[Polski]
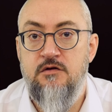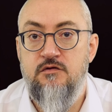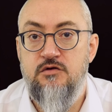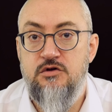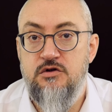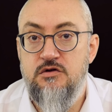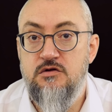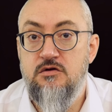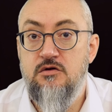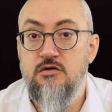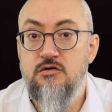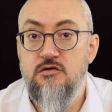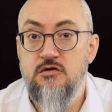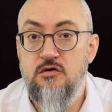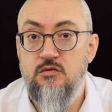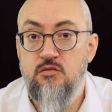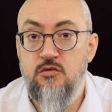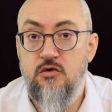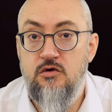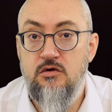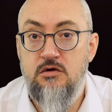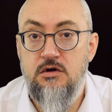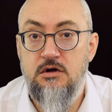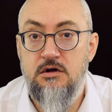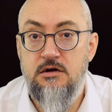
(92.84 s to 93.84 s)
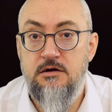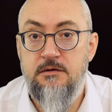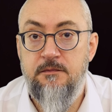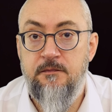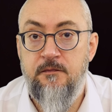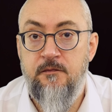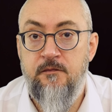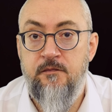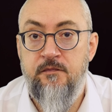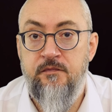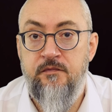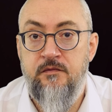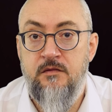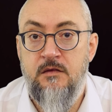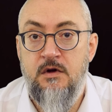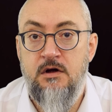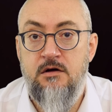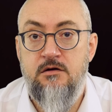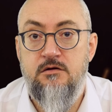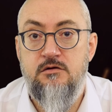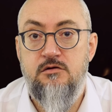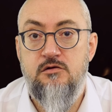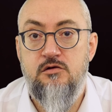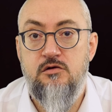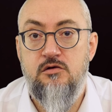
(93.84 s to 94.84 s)
Wszystko, co mogę,
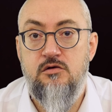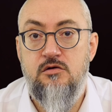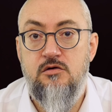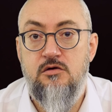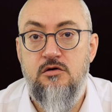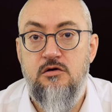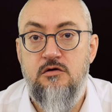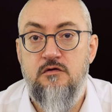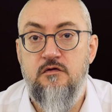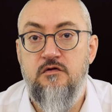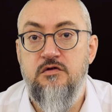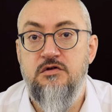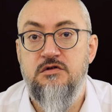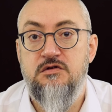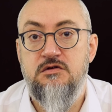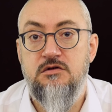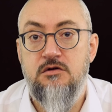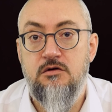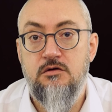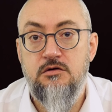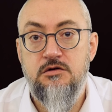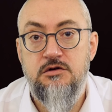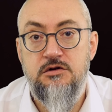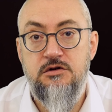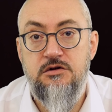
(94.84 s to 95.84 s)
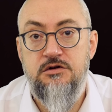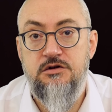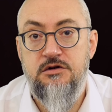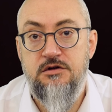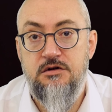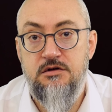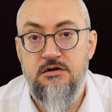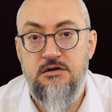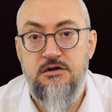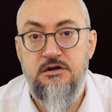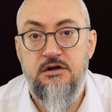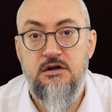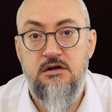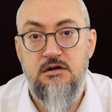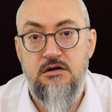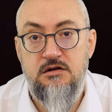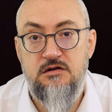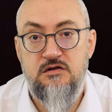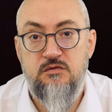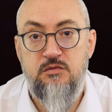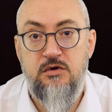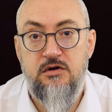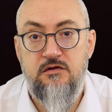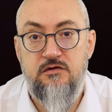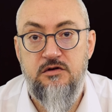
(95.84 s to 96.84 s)
to wznosić
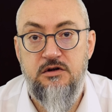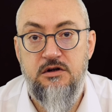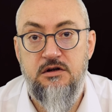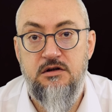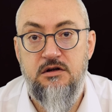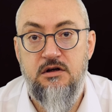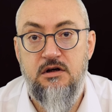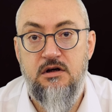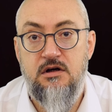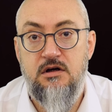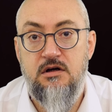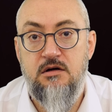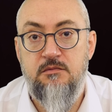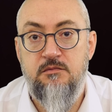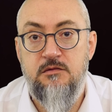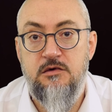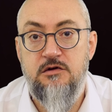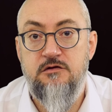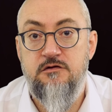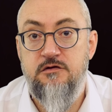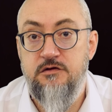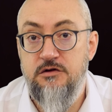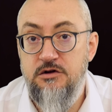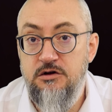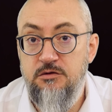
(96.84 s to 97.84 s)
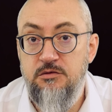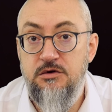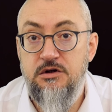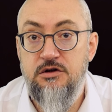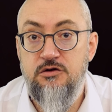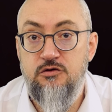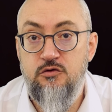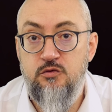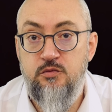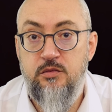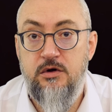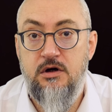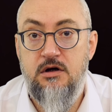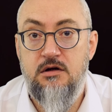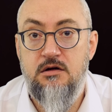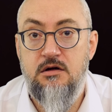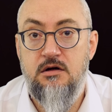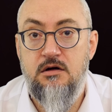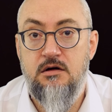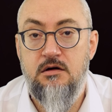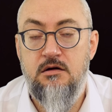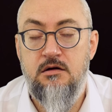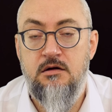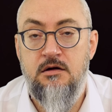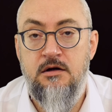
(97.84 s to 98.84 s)
kielich zbawienia w imieniu
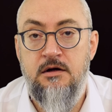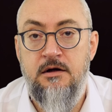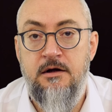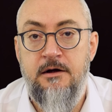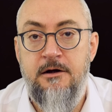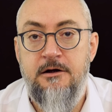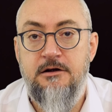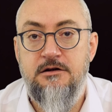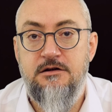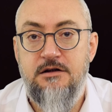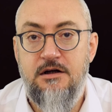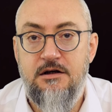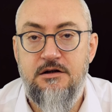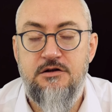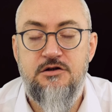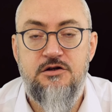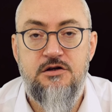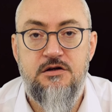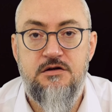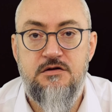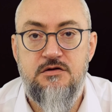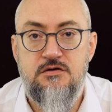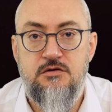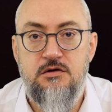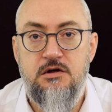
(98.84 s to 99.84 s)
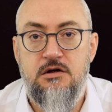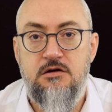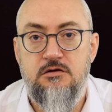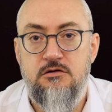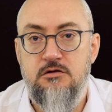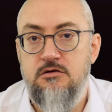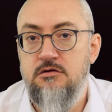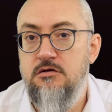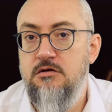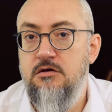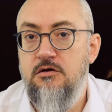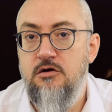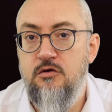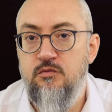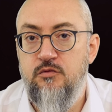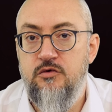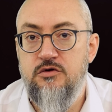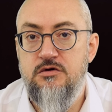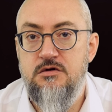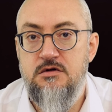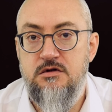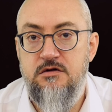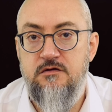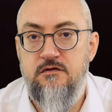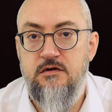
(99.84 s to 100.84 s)
Pana tak często, jak to tylko
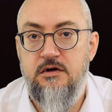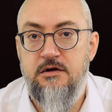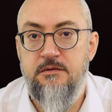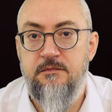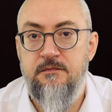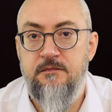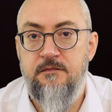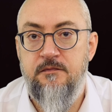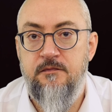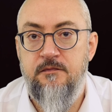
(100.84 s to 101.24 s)
możliwe.